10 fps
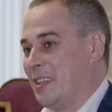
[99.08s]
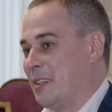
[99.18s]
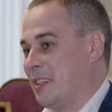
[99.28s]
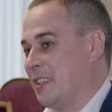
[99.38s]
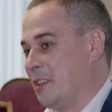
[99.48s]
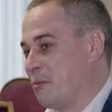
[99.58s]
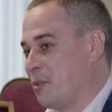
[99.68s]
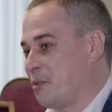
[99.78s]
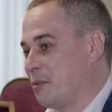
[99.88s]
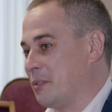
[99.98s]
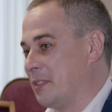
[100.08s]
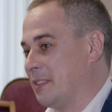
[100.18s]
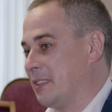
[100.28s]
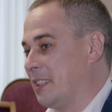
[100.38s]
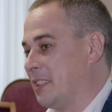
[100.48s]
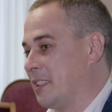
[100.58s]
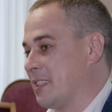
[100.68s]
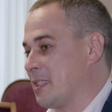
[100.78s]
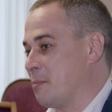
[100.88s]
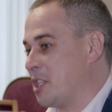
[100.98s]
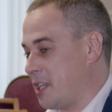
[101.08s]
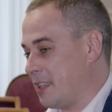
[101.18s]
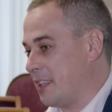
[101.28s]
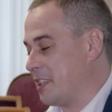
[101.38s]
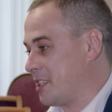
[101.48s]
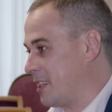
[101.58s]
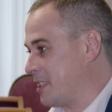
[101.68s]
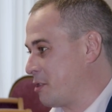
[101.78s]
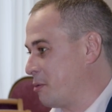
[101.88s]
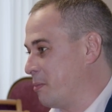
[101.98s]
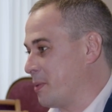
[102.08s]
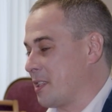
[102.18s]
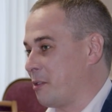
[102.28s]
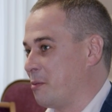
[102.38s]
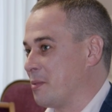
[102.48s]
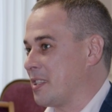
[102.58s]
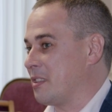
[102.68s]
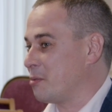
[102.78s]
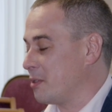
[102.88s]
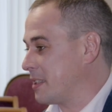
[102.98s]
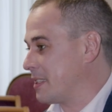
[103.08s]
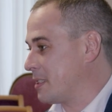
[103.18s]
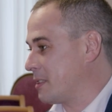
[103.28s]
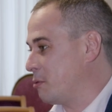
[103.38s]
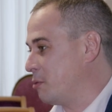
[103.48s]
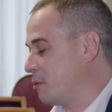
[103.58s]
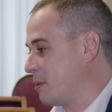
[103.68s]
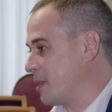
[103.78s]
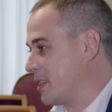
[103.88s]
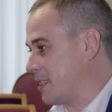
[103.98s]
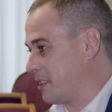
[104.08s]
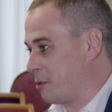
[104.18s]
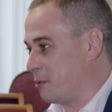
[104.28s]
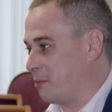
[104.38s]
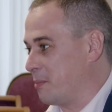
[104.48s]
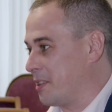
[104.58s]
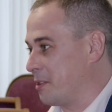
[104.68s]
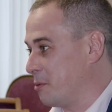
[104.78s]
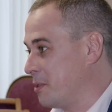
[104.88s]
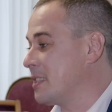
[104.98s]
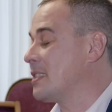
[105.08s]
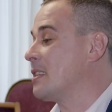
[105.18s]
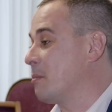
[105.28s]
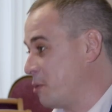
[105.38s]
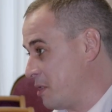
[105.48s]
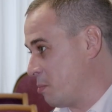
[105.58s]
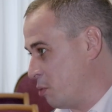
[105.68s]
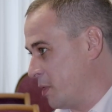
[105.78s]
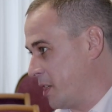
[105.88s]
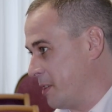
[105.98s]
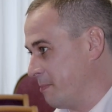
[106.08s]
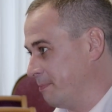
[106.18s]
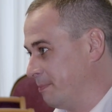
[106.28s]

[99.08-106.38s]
Э, я думаю, что это замечательный шанс, чтобы познакомиться не только с культурами разных народов мира, но и с самой республикой.